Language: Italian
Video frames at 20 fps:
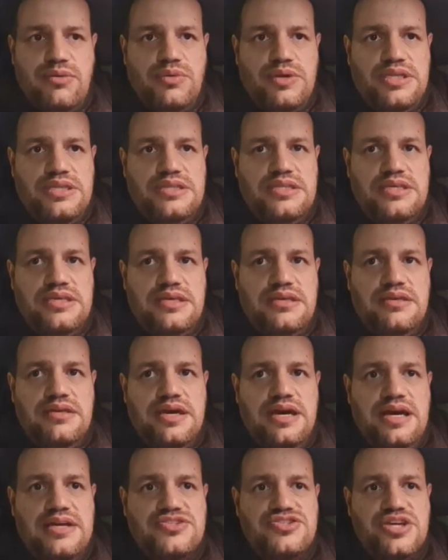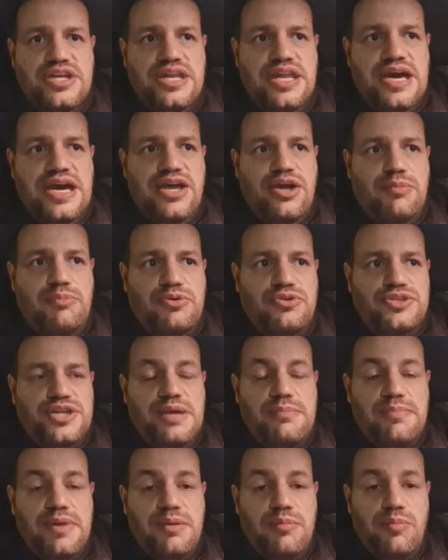quindi a gennaio
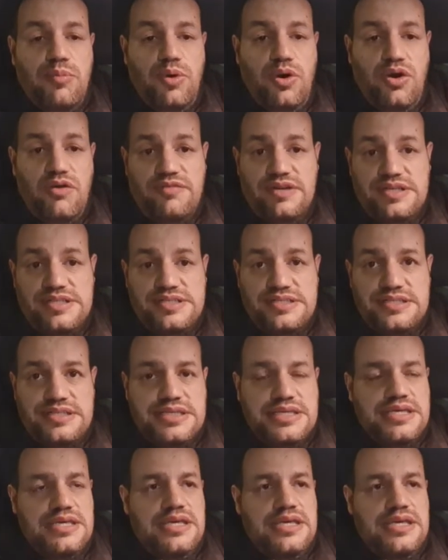potrebbe muoversi